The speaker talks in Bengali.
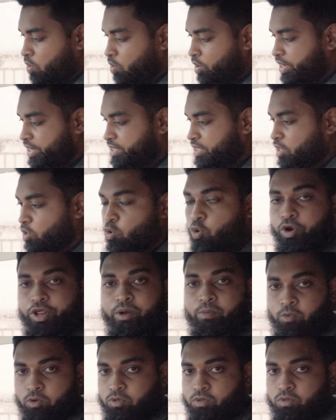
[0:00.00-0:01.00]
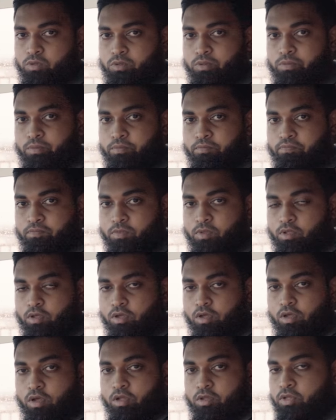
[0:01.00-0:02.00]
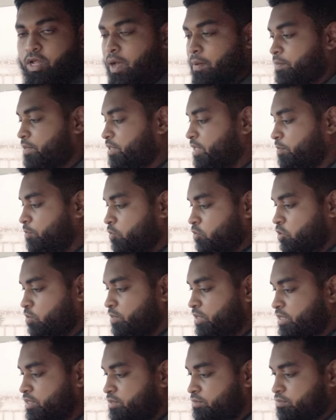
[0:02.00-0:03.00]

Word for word: অনেকটা ঘড়ির মতো আপনাদের প্রথমে